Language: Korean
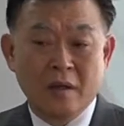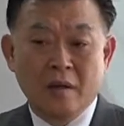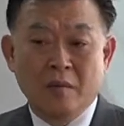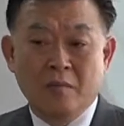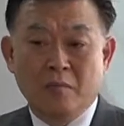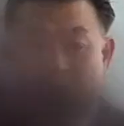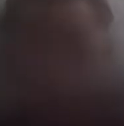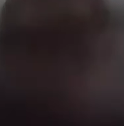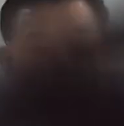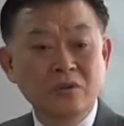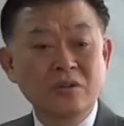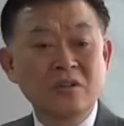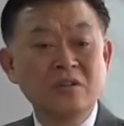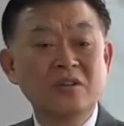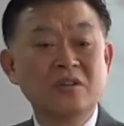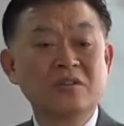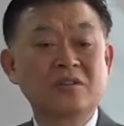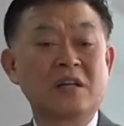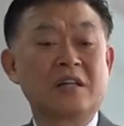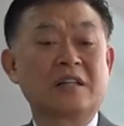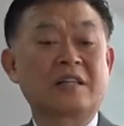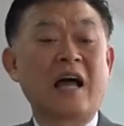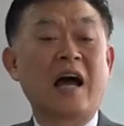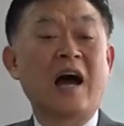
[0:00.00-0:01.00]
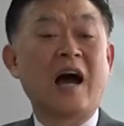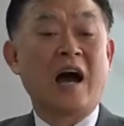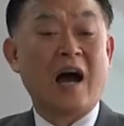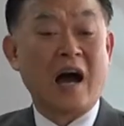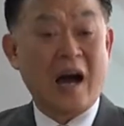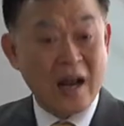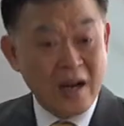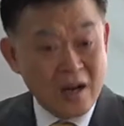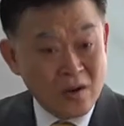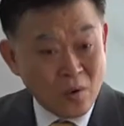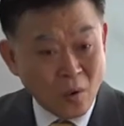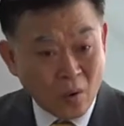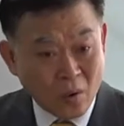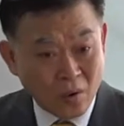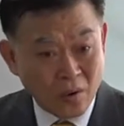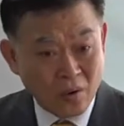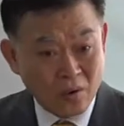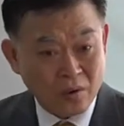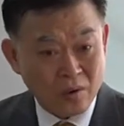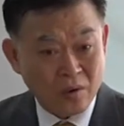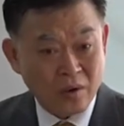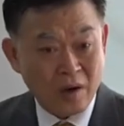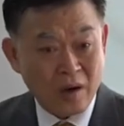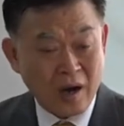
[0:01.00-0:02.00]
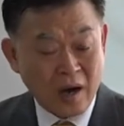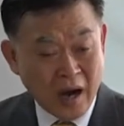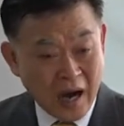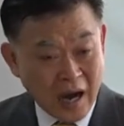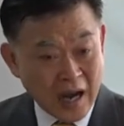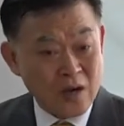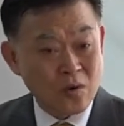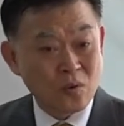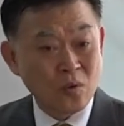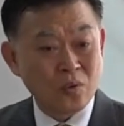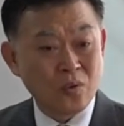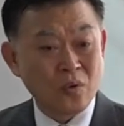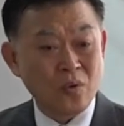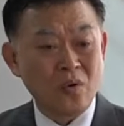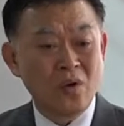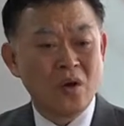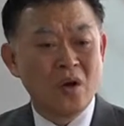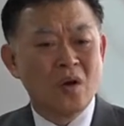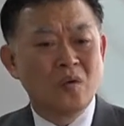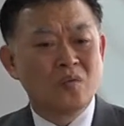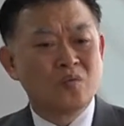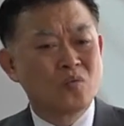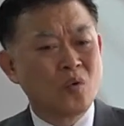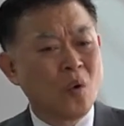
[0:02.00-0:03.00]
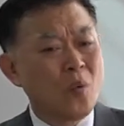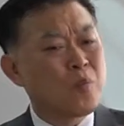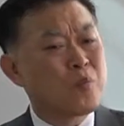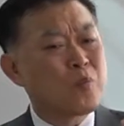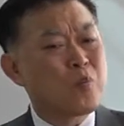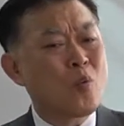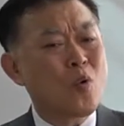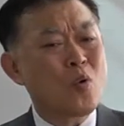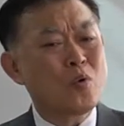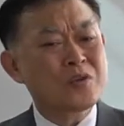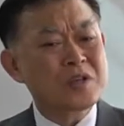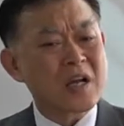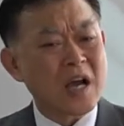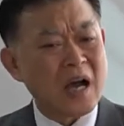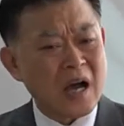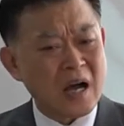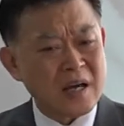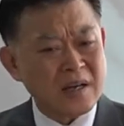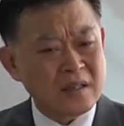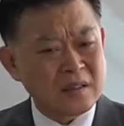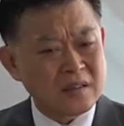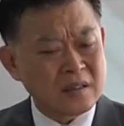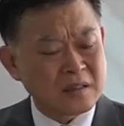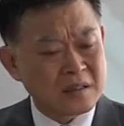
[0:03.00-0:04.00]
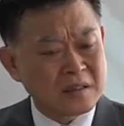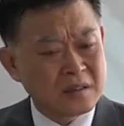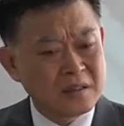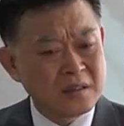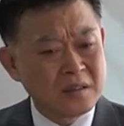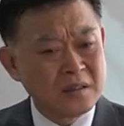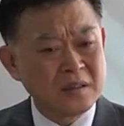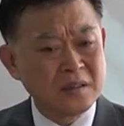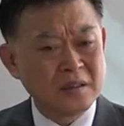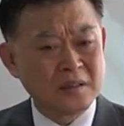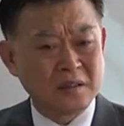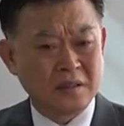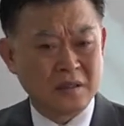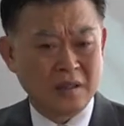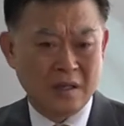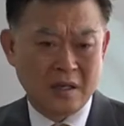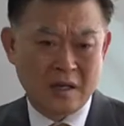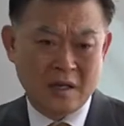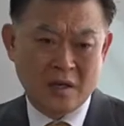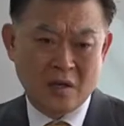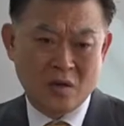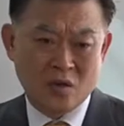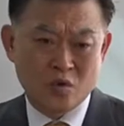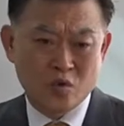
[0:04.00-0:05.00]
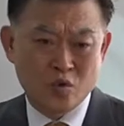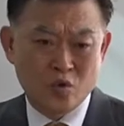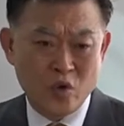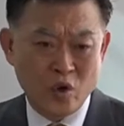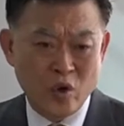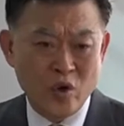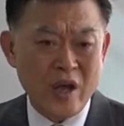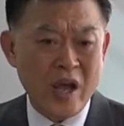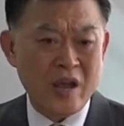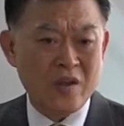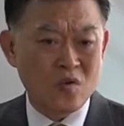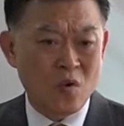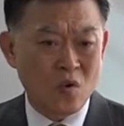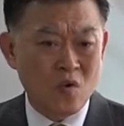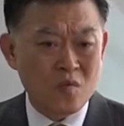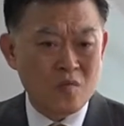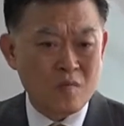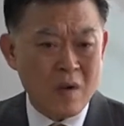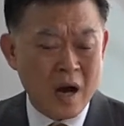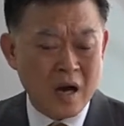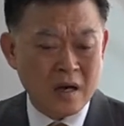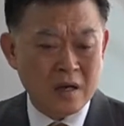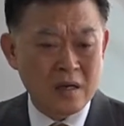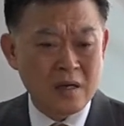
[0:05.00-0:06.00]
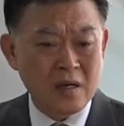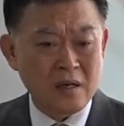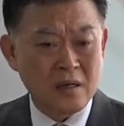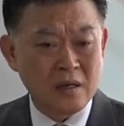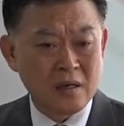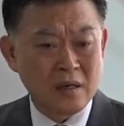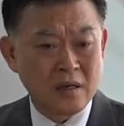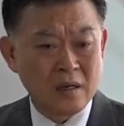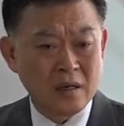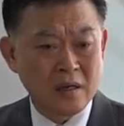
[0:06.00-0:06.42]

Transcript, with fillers: 모든 것을 다 알고 알고도 높고자 하는 그 죄의 욕망을